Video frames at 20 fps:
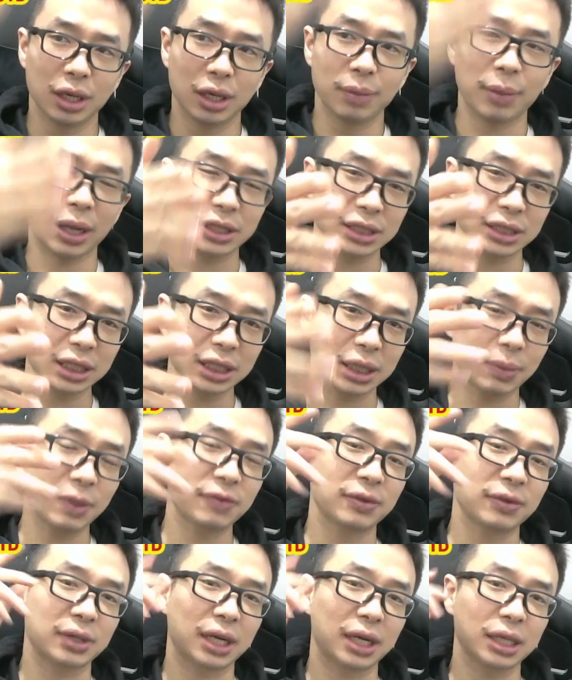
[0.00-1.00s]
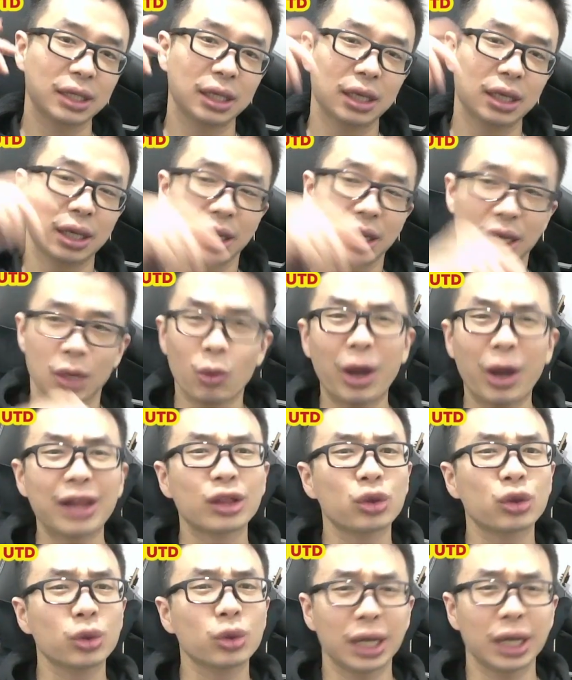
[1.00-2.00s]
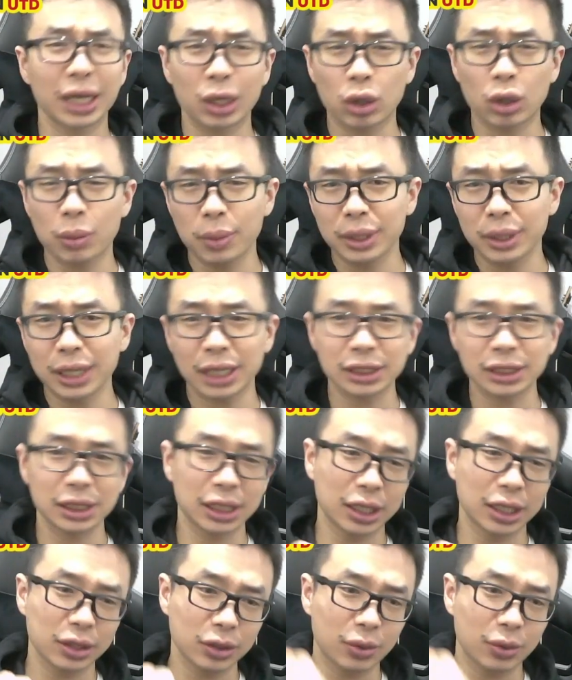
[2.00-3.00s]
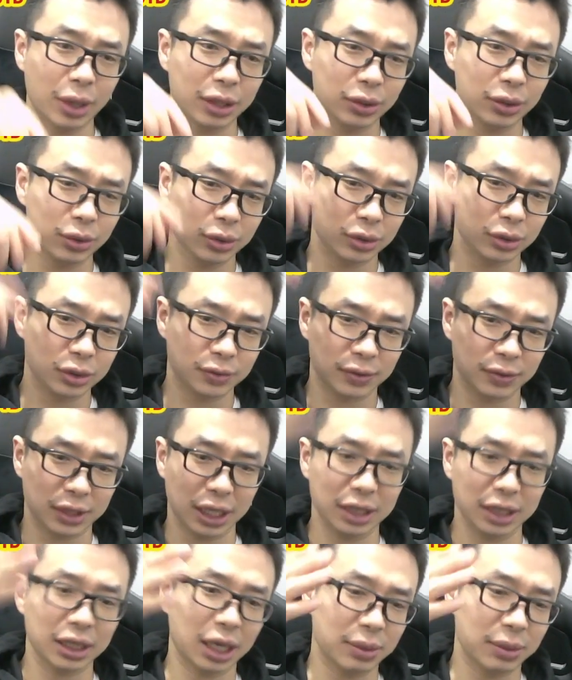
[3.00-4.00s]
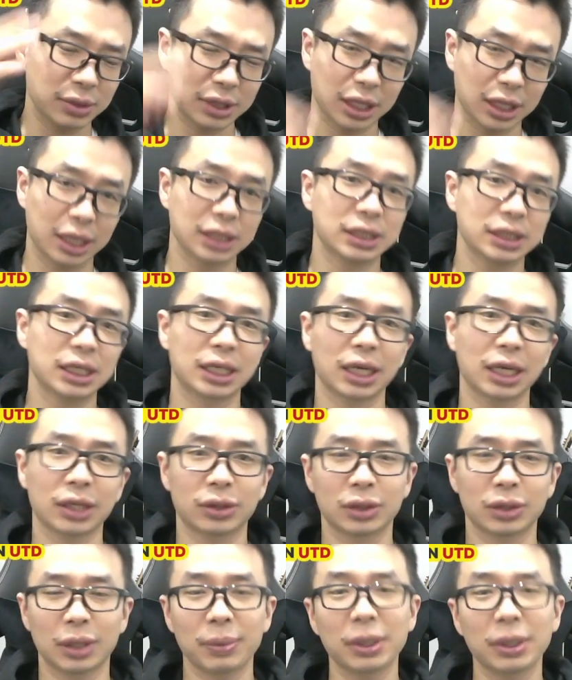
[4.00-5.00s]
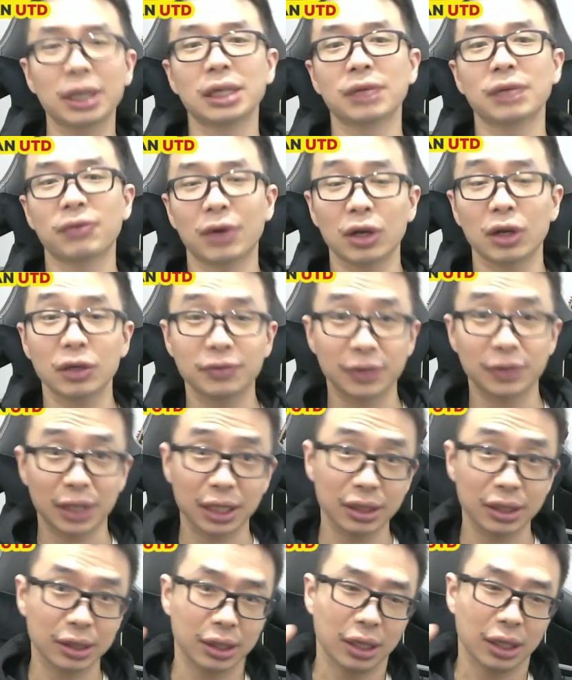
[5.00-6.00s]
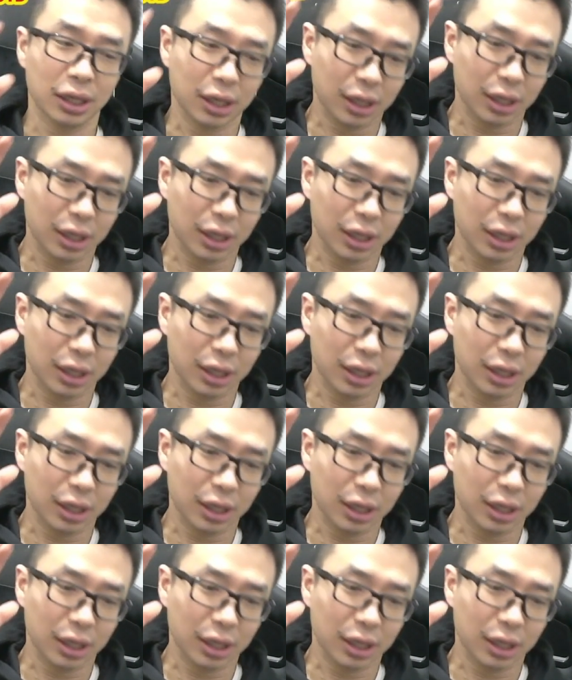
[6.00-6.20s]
passing tapi Foran one two lah kayak kombinasi gitu one two terus Foran nggak bisa ngejar gitu tapi kalau Foran